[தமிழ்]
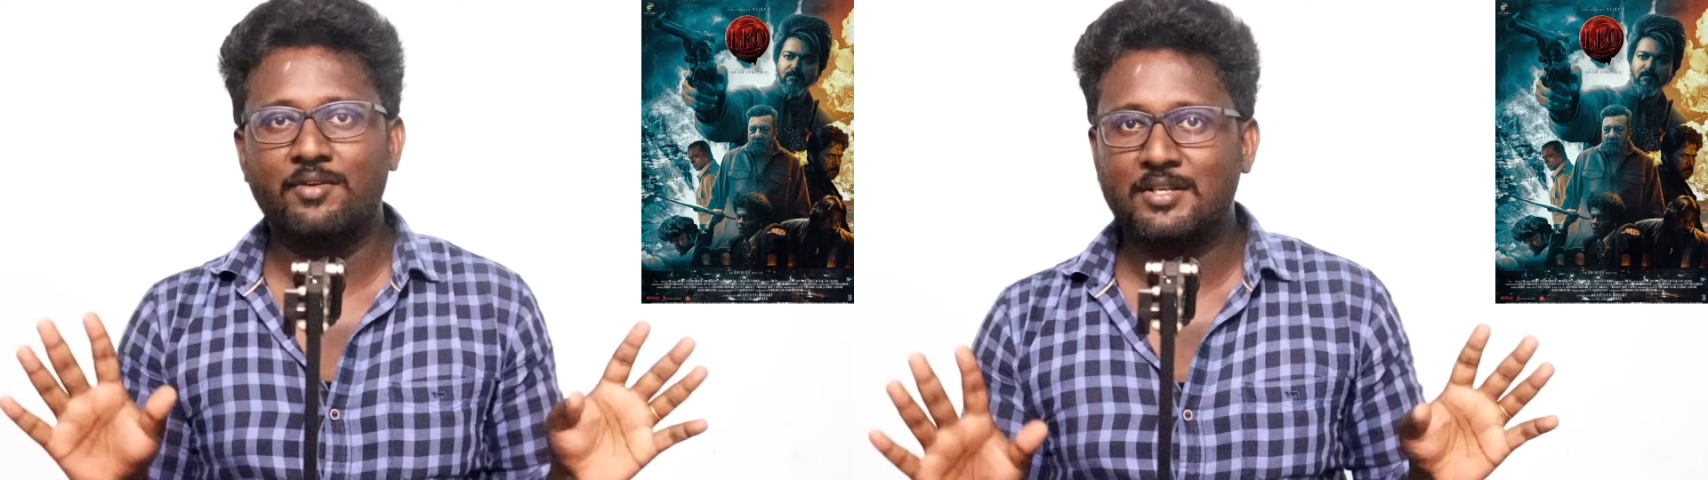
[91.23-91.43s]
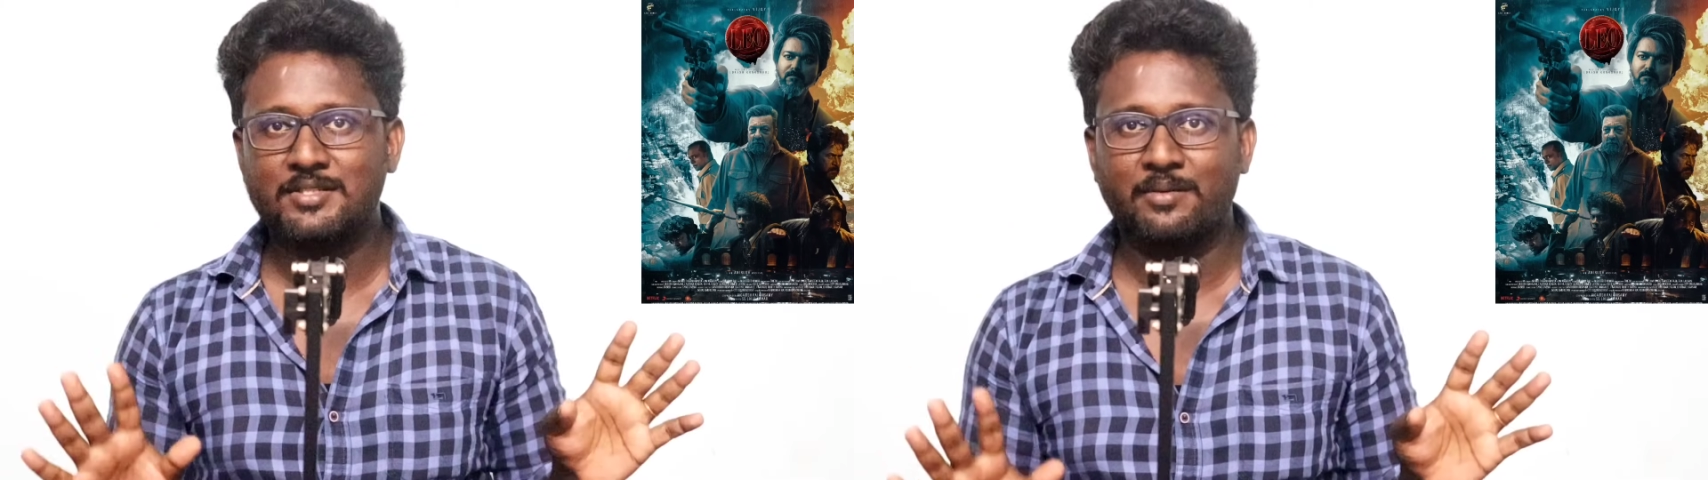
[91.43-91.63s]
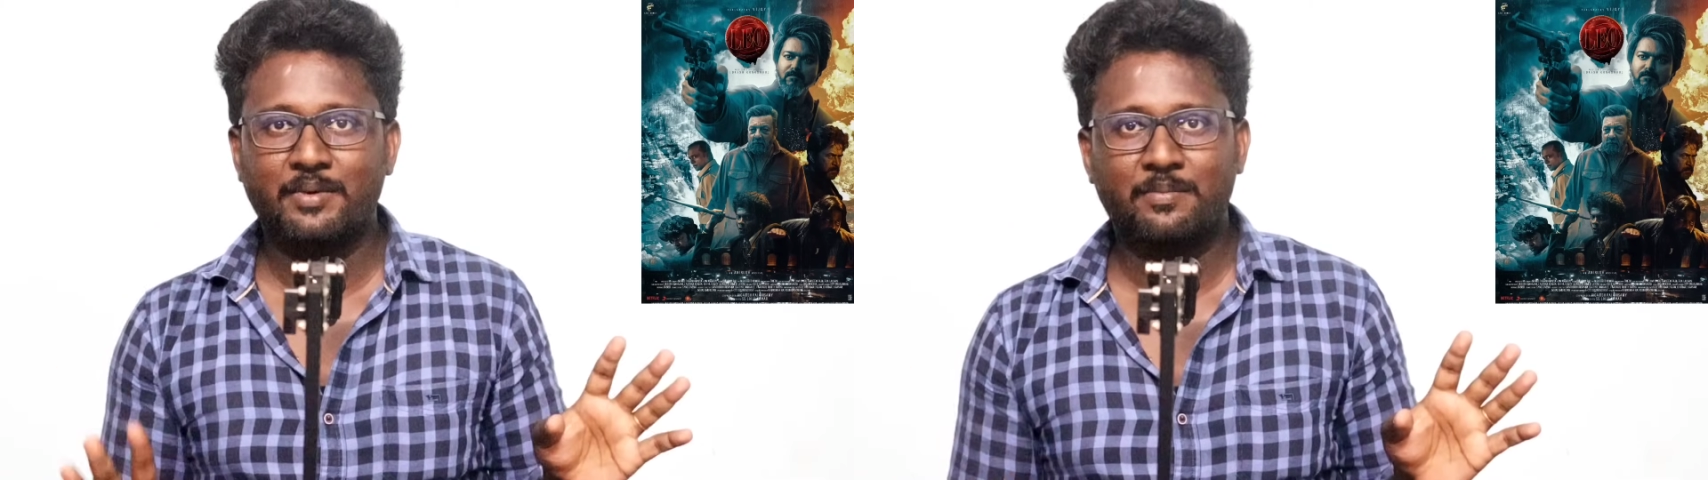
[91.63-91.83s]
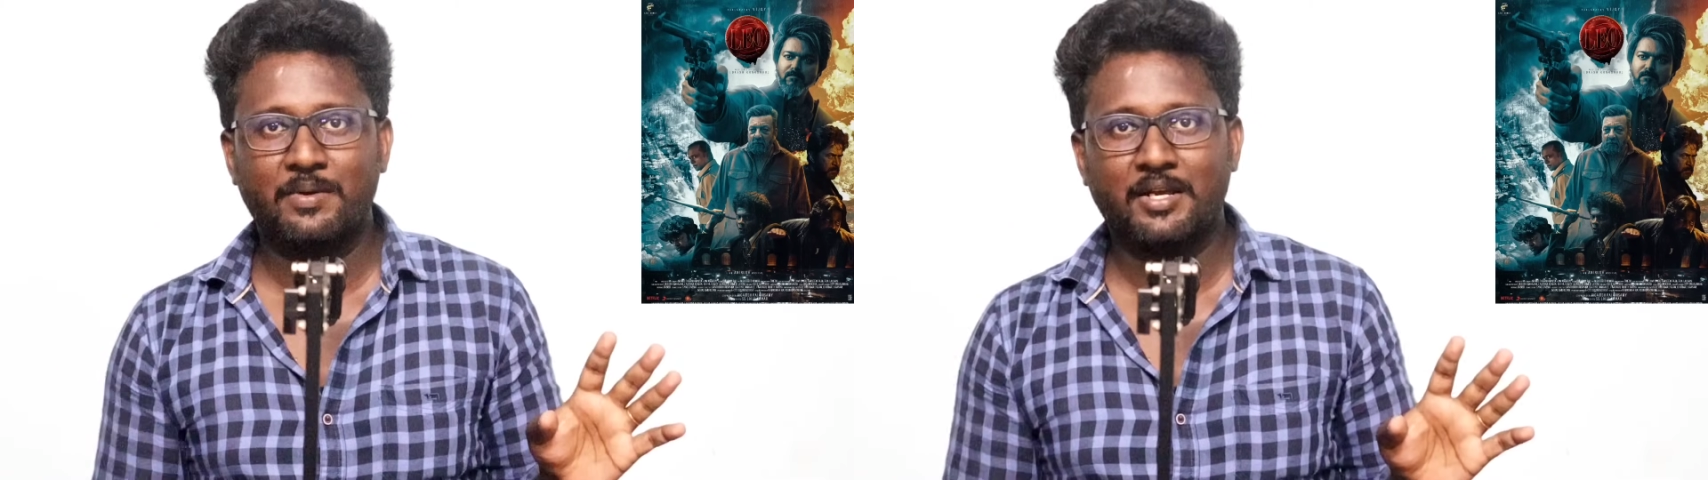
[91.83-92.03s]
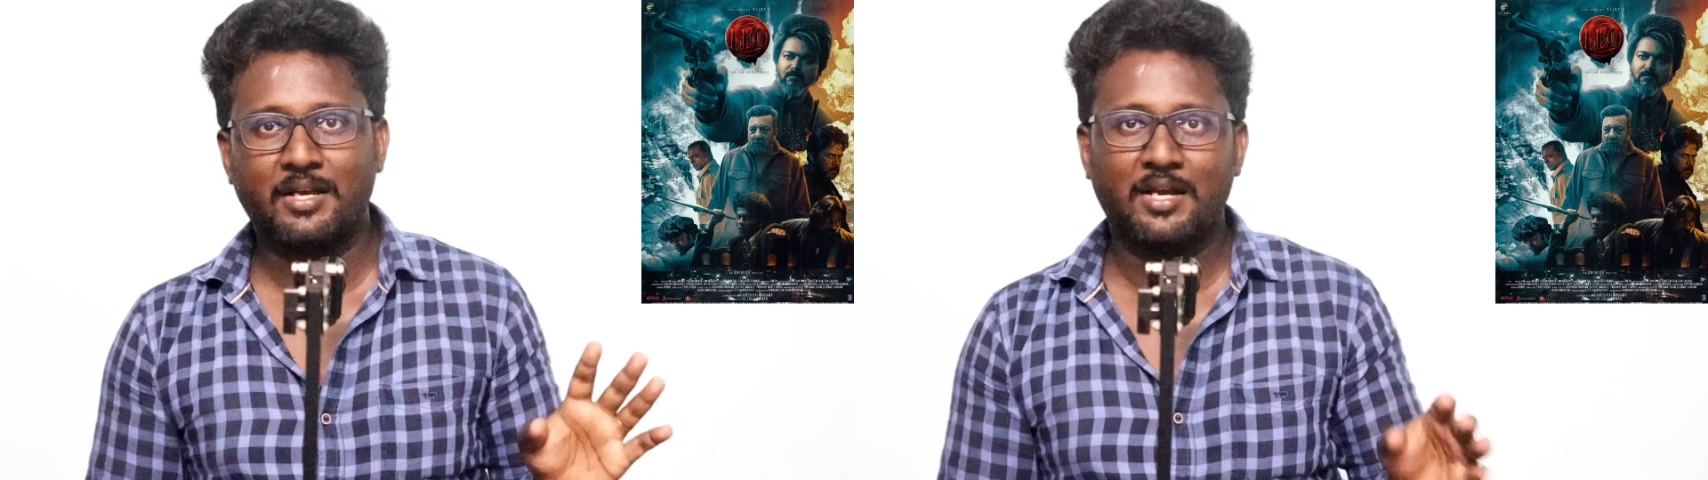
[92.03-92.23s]
வேணால் செலிப்ரேட்
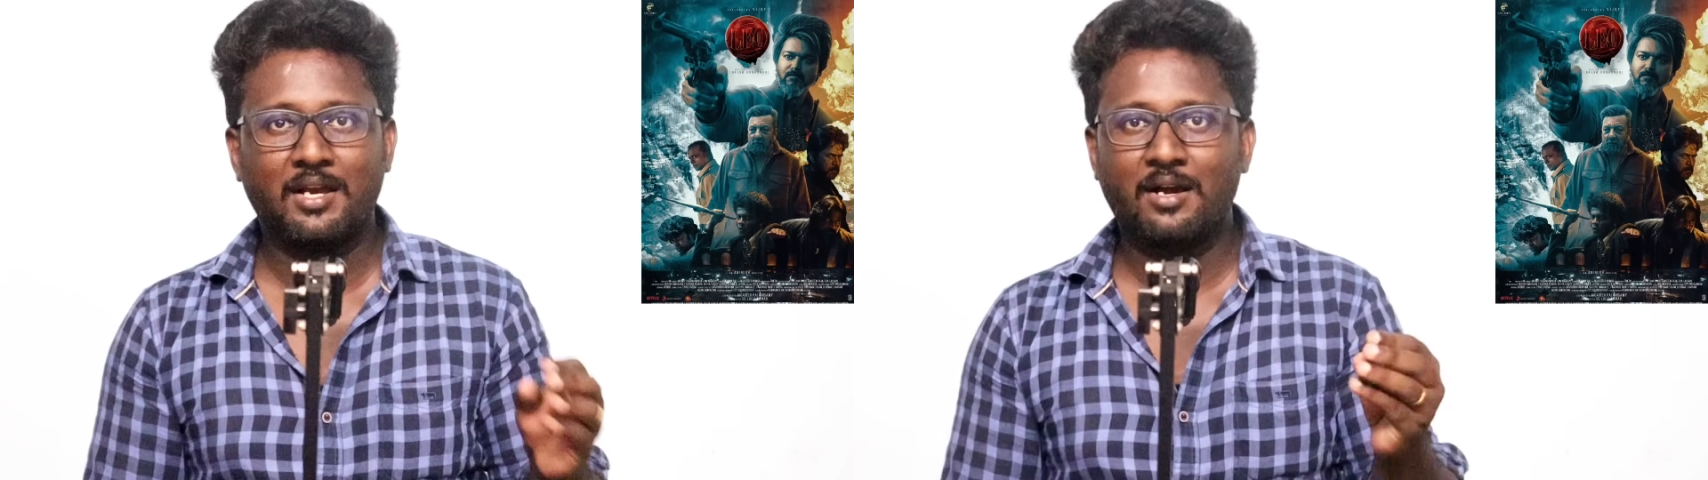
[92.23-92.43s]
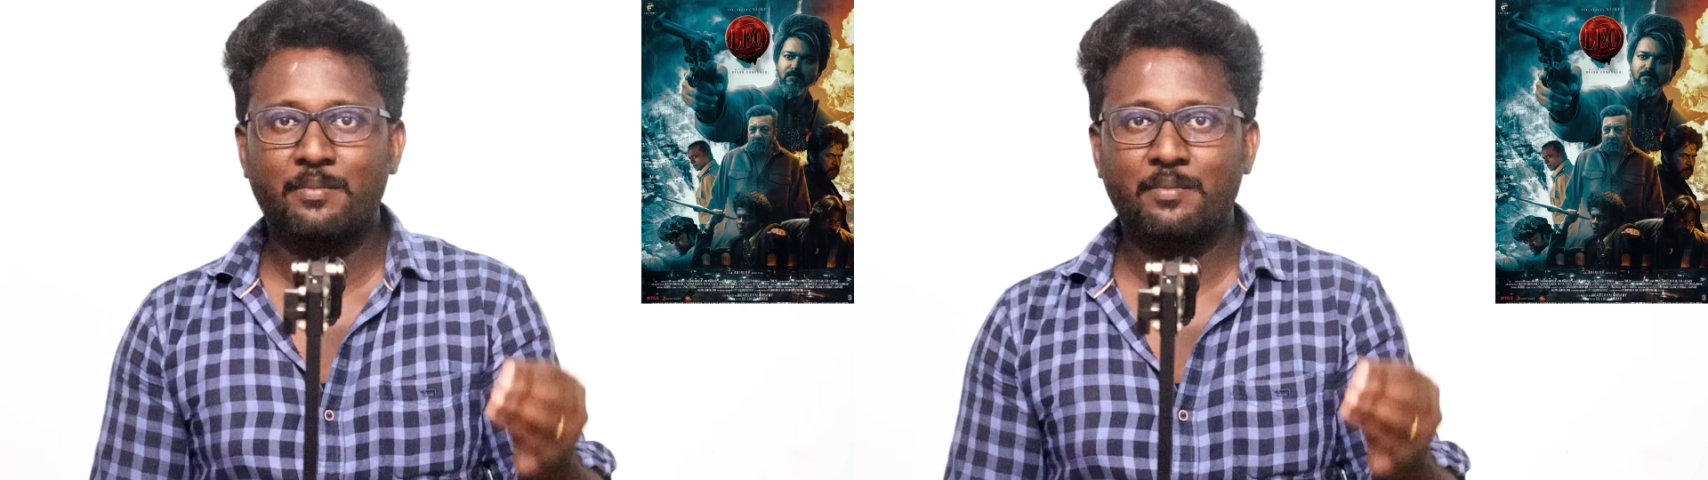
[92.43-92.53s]
பண்ணிக்கோங்க